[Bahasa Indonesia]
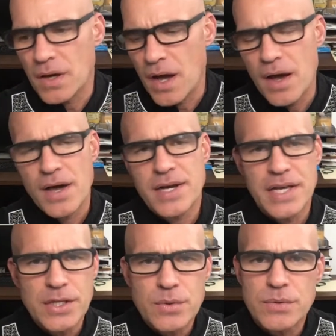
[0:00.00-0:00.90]
hari
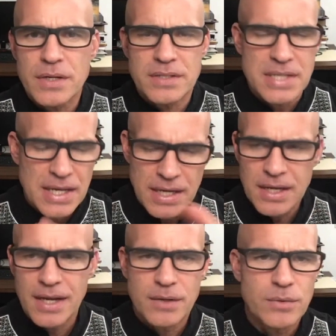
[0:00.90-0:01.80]
itu saya
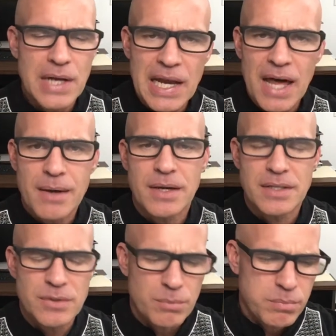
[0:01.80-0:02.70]
ingat udah la,
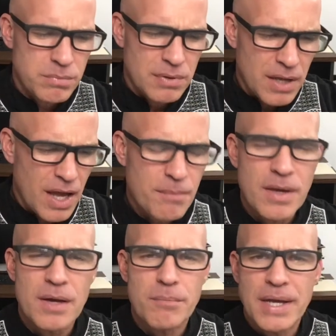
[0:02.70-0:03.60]
itu
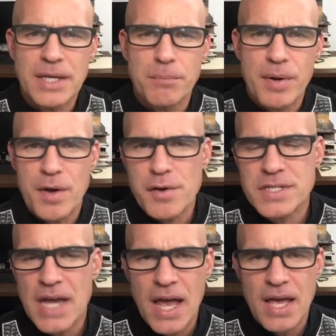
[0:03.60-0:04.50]
lama banyak
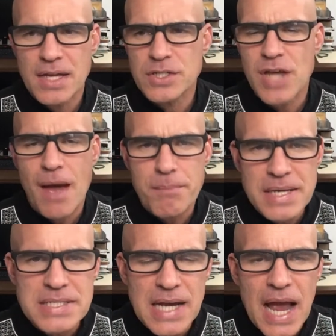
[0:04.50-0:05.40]
pekerjaan
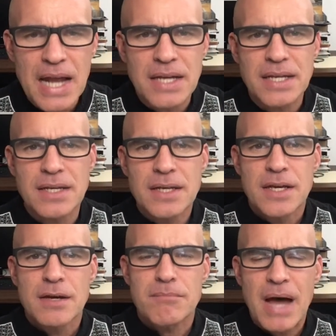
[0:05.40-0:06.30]
capek sekali
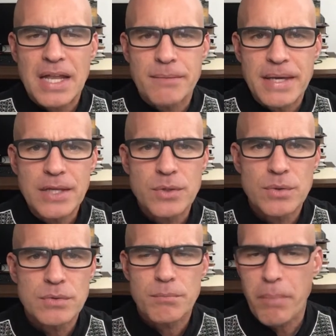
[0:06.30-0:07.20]
malam
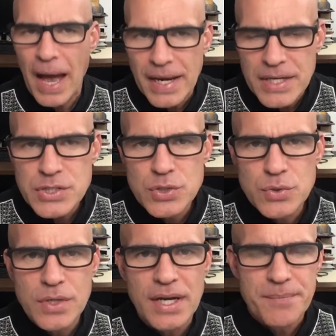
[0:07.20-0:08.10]
itu panas
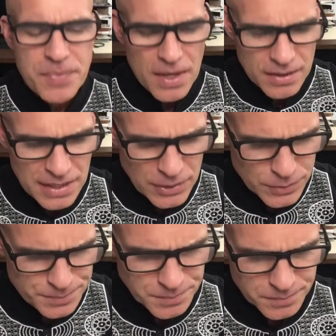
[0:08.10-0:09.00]
juga
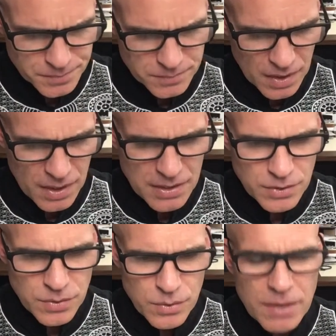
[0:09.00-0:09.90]
lalu
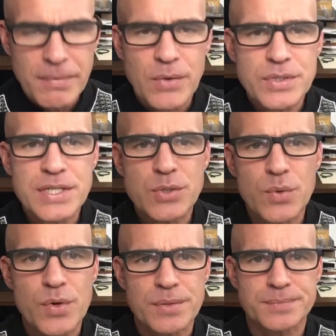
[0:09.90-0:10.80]
kalau udah mau
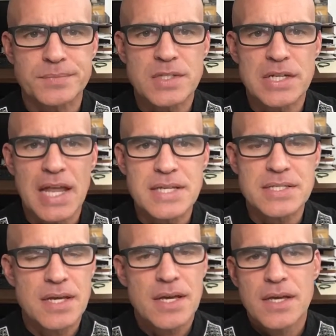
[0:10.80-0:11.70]
tidur
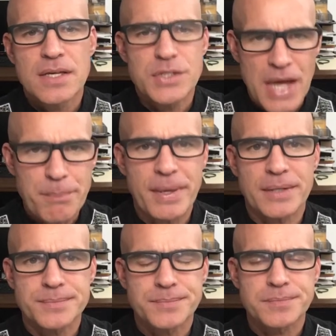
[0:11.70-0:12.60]
jelas capek